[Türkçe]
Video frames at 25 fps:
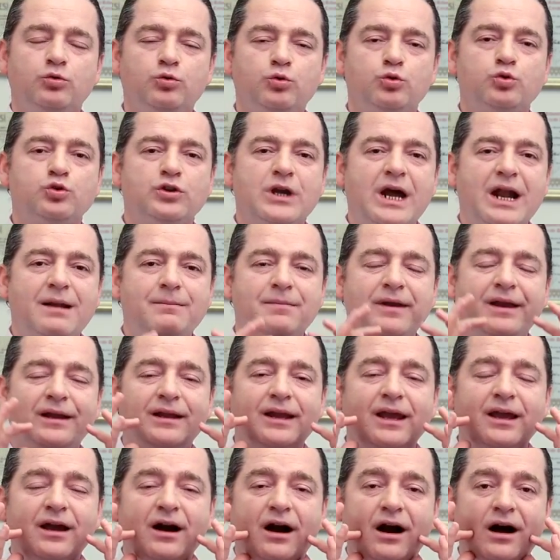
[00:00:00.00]
Yüz germe
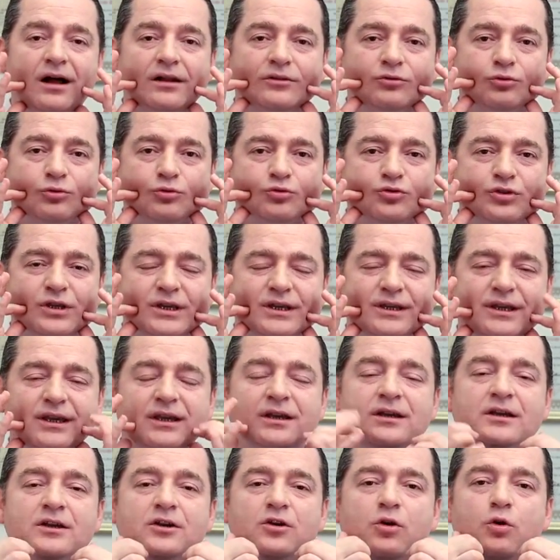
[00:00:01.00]
ile alt
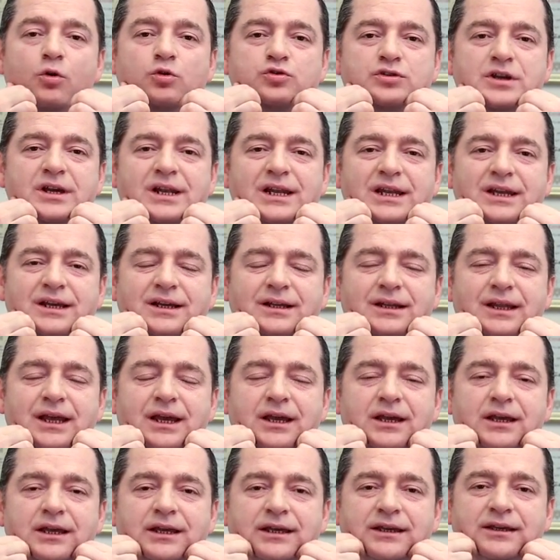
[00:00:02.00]
yüzdeki
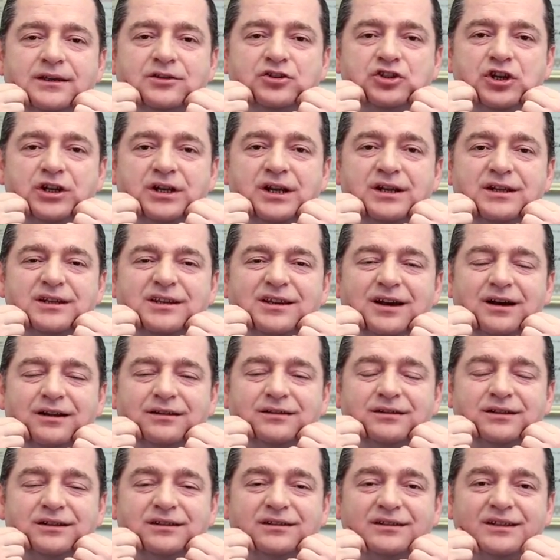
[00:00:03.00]
özellikle e, çenenin
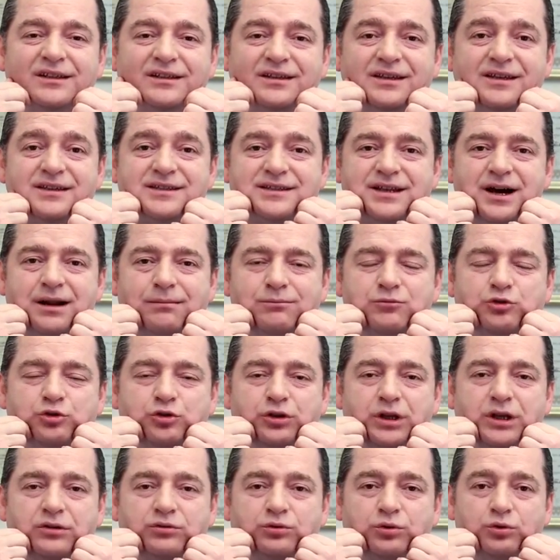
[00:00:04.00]
yanlarındaki sarkmış
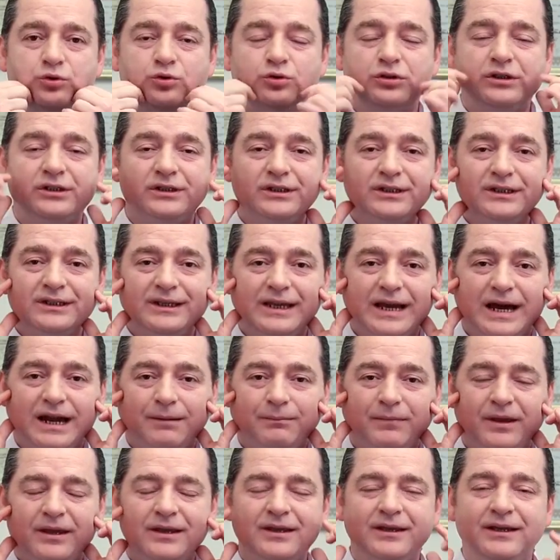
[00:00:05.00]
olan dokuları
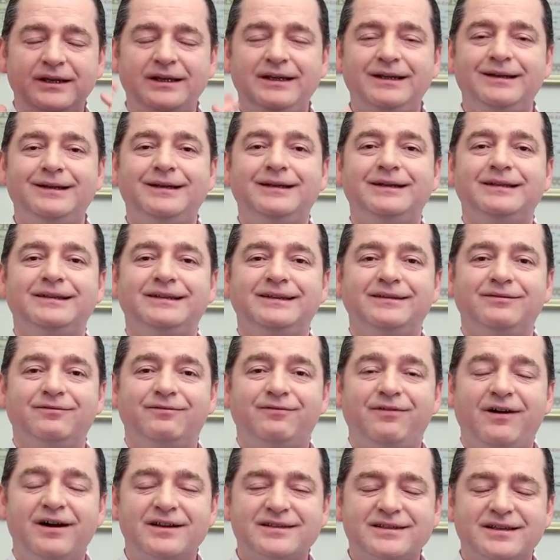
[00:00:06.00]
germek,
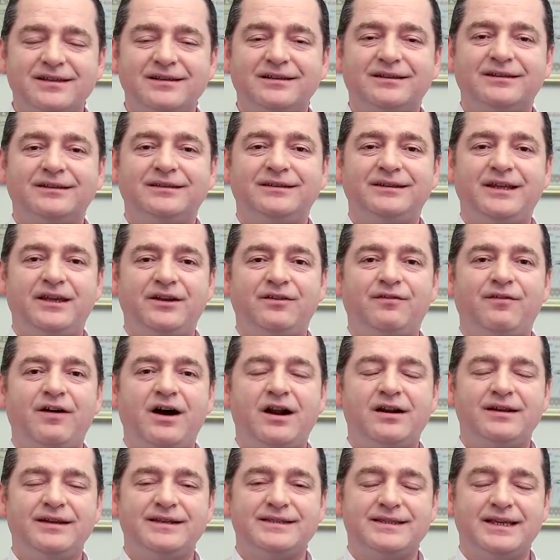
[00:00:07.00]
fazlalık deri
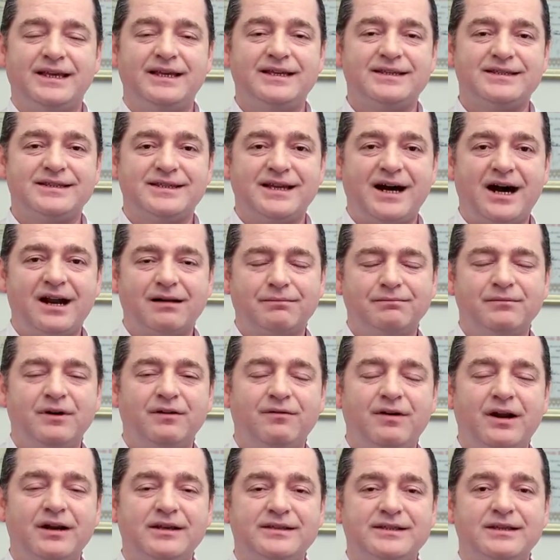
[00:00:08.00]
var ise,
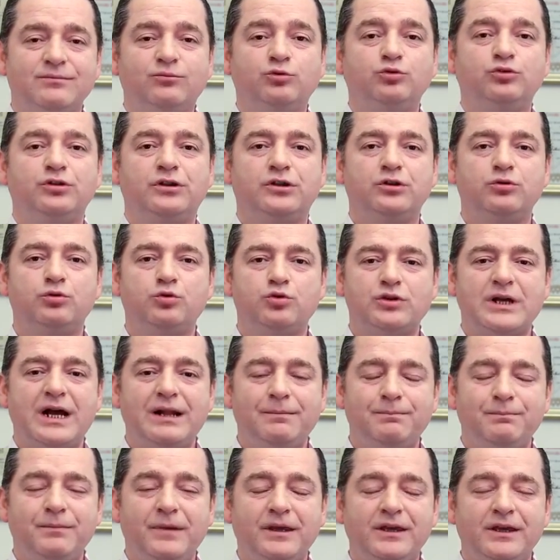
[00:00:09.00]
sarkma var ise bunları
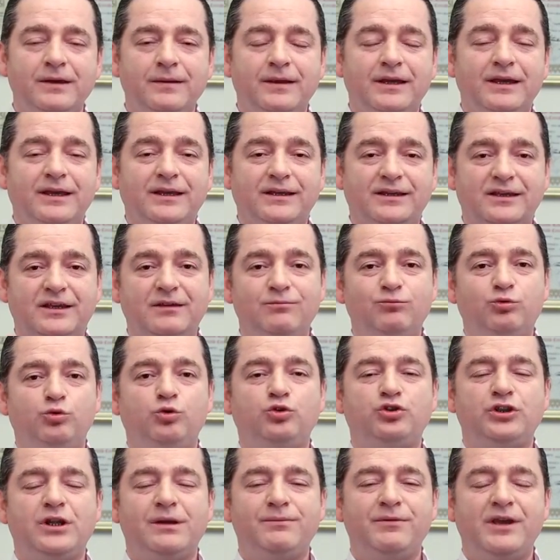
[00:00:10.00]
düzeltmek ki bu
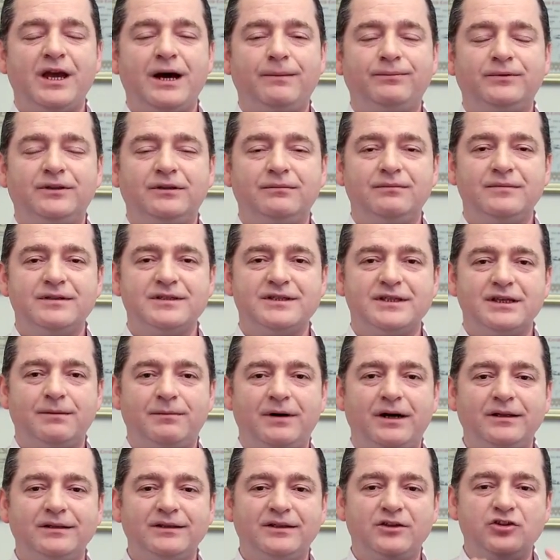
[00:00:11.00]
işlemi yaptığımız
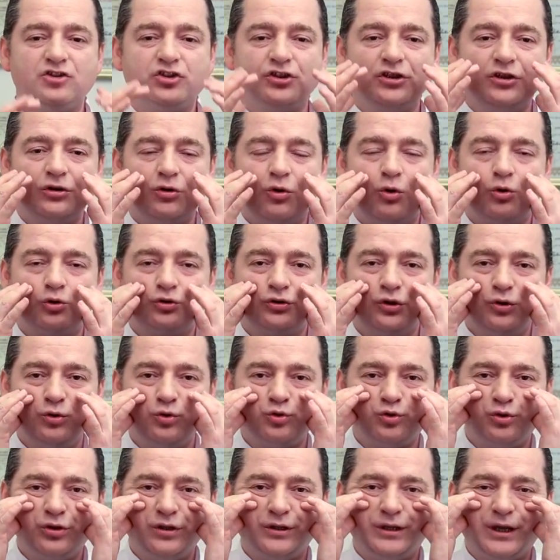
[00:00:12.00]
zaman kişinin orta
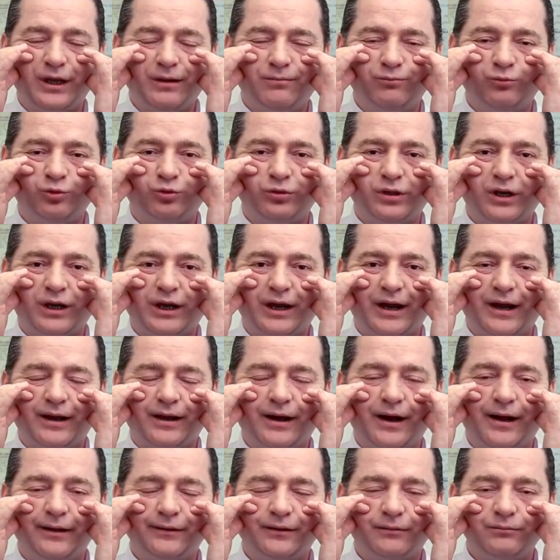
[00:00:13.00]
yüzüne de mutlaka
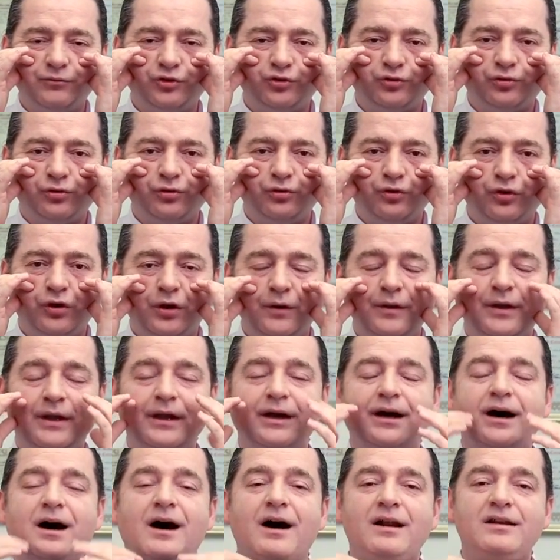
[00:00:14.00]
kaldırmış oluyor.
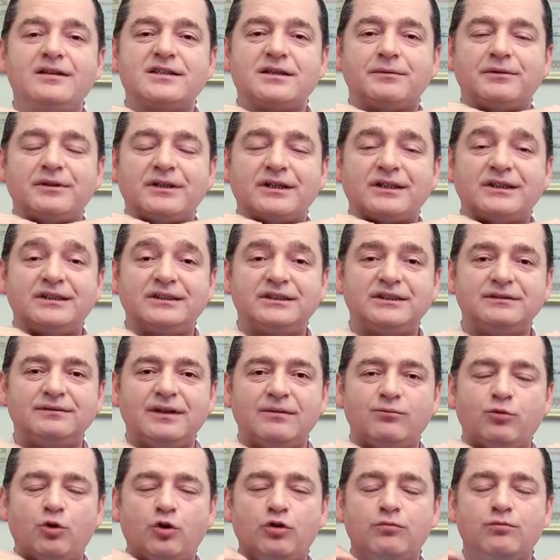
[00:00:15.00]
Aynı zamanda gıdı
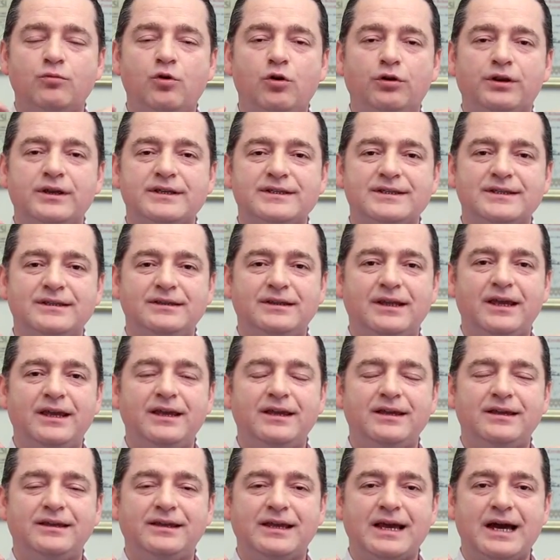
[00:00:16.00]
ve boyun bölgesinde
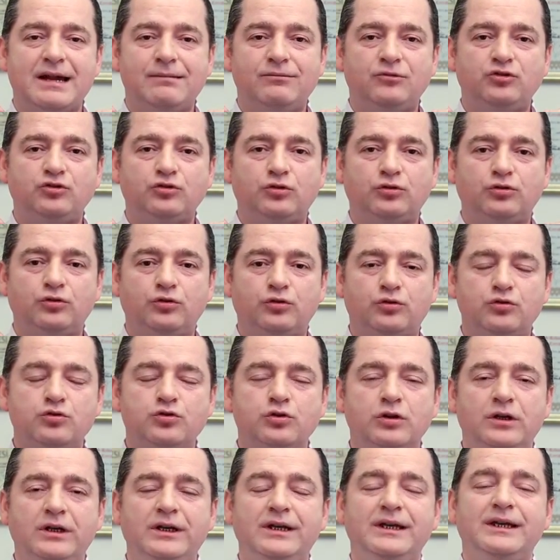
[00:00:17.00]
germiş oluyoruz.